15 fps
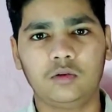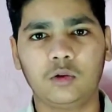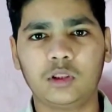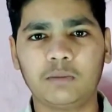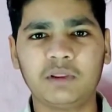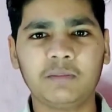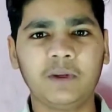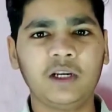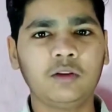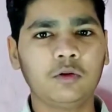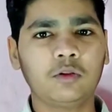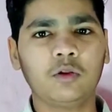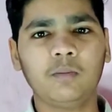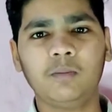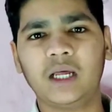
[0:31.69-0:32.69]
तो सबसे पहले
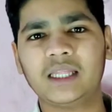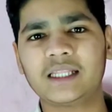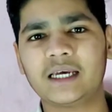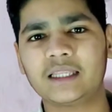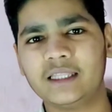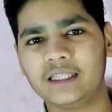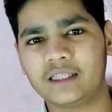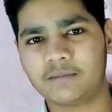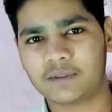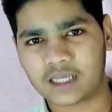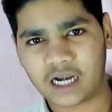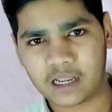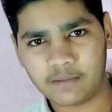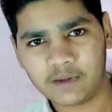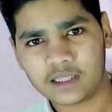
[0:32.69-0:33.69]
दोस्तों हम बात करते हैं
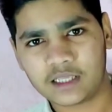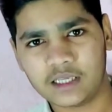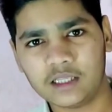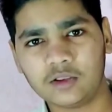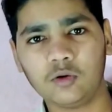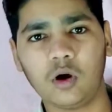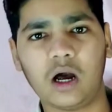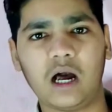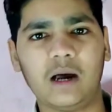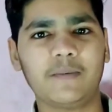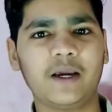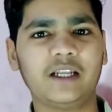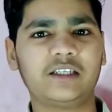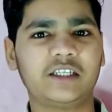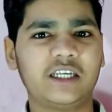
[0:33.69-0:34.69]
सब्सक्राइबर्स की तो
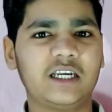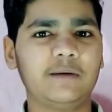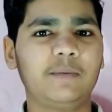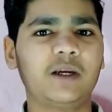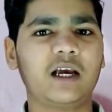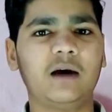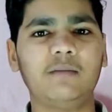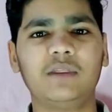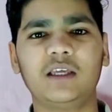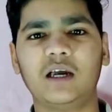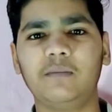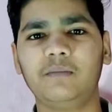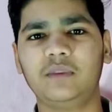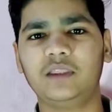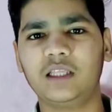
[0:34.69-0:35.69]
आपके चैनल पर कम से
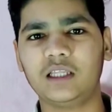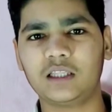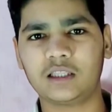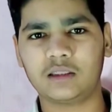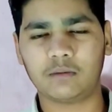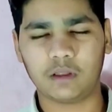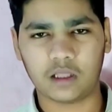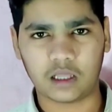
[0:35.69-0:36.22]
कम दस